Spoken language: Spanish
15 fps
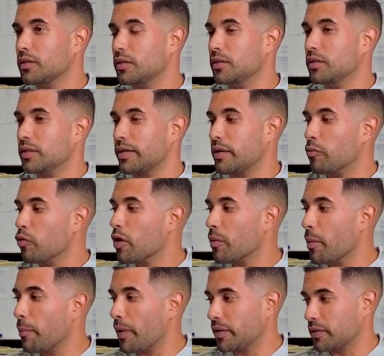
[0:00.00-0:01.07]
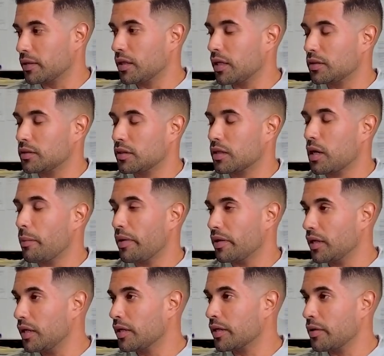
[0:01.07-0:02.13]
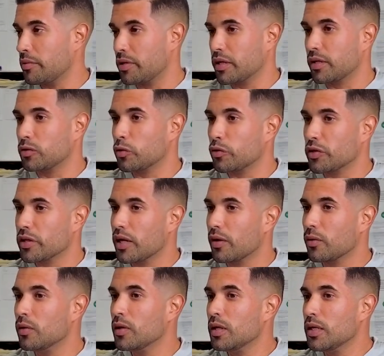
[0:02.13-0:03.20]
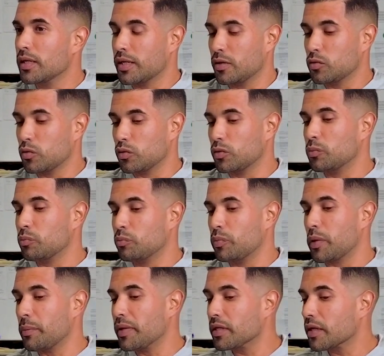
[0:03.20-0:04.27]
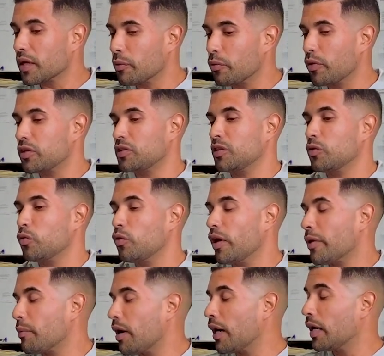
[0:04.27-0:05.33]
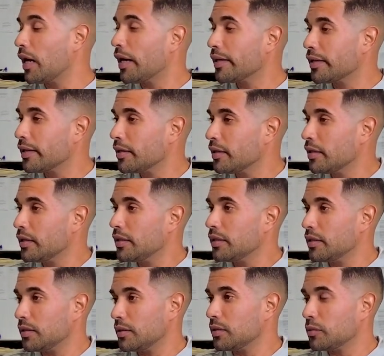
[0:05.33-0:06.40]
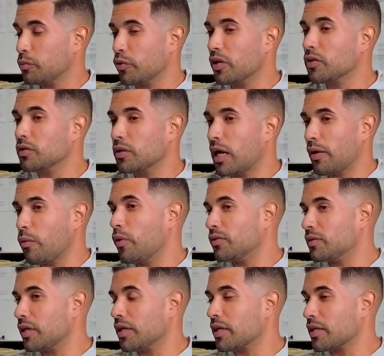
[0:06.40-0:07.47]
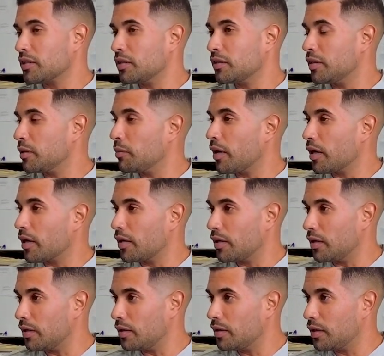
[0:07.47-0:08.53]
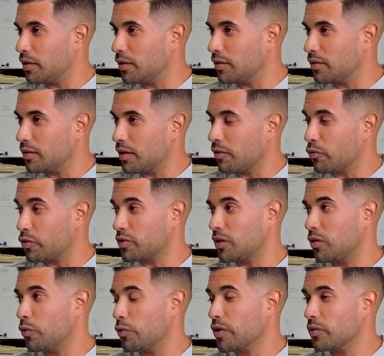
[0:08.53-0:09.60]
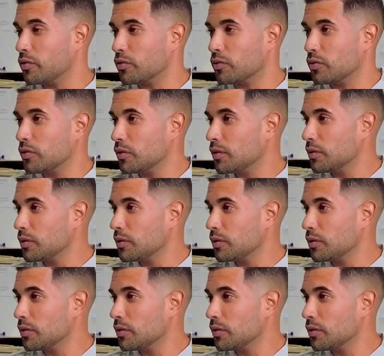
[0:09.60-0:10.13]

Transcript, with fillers: eh, remuevan parte de la cerca paneles que vienen atornillados, que eso permite que pueda circular más el aire y, puedan aguantar y resistir más la fuerza de los vientos.